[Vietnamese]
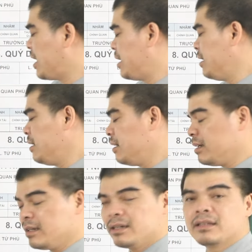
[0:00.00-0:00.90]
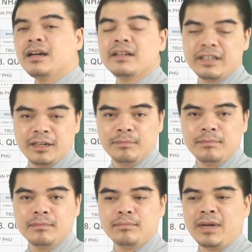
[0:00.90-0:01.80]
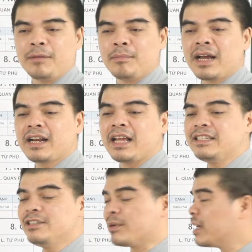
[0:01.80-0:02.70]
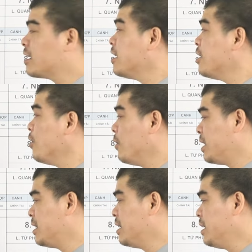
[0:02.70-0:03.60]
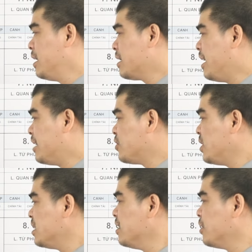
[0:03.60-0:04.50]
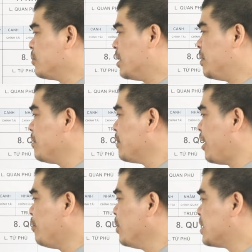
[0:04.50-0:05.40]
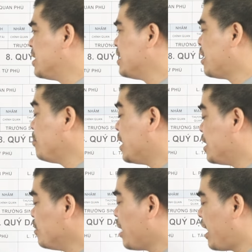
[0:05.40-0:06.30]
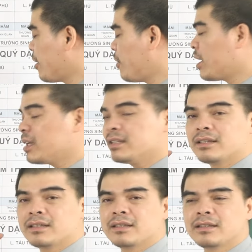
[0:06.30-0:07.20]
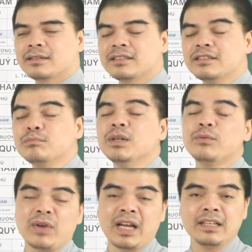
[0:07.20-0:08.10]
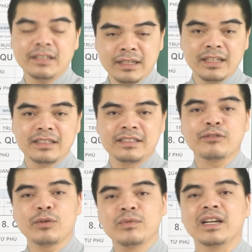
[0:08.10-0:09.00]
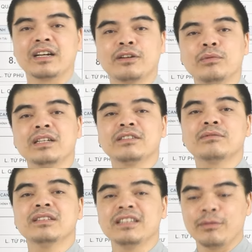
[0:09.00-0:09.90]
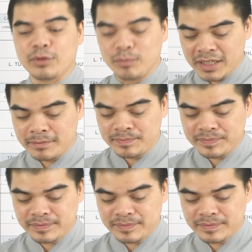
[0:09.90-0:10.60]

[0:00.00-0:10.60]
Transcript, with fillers: cái thời điểm mà mang lại nhiều cái cơ hội để cho những người tuổi Đinh Mão 1987 nữ mạng có cái sự bứt phá nhất định trong công việc cũng như là trong sự nghiệp của mình.